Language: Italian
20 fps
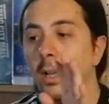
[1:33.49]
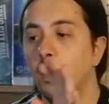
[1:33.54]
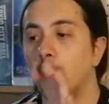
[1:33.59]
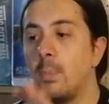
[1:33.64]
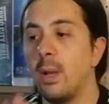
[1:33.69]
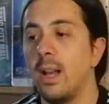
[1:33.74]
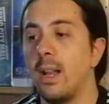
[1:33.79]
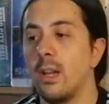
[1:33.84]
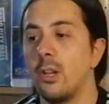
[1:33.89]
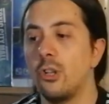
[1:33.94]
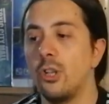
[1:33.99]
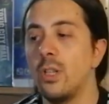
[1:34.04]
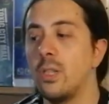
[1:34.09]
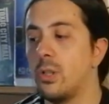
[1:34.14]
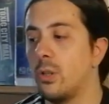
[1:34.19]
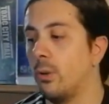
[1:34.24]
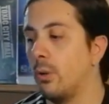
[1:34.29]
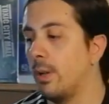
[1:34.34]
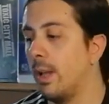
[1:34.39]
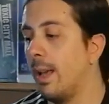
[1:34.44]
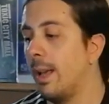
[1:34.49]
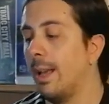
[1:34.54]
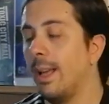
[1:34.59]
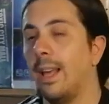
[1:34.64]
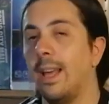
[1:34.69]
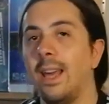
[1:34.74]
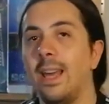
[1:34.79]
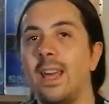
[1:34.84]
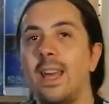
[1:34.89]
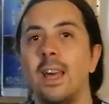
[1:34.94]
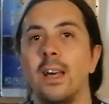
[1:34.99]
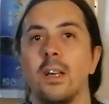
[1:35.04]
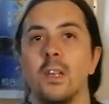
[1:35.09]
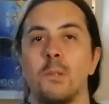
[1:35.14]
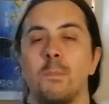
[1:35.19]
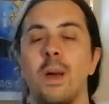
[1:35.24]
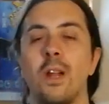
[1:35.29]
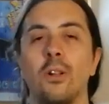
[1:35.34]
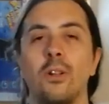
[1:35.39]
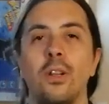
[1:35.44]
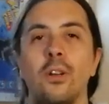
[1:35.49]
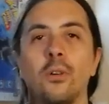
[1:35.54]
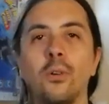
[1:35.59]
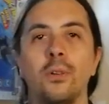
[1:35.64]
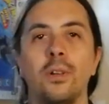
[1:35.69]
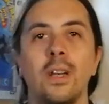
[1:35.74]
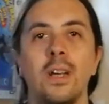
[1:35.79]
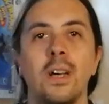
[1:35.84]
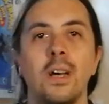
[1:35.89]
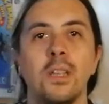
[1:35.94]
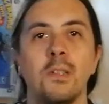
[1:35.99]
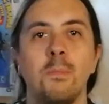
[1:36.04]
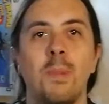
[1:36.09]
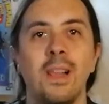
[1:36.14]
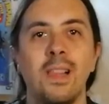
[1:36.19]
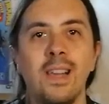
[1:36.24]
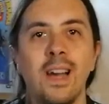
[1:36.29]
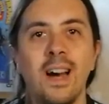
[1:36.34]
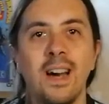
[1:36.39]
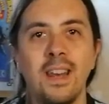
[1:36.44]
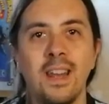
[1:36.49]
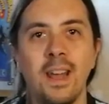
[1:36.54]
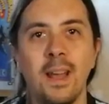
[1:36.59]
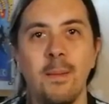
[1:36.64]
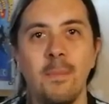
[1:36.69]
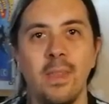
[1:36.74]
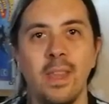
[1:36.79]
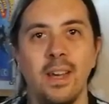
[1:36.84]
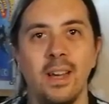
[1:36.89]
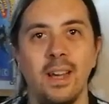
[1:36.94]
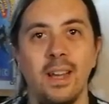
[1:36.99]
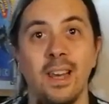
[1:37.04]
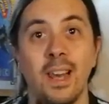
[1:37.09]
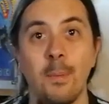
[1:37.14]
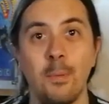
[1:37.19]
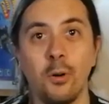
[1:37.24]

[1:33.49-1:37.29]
per la recensione e spero di non sbagliare eh, la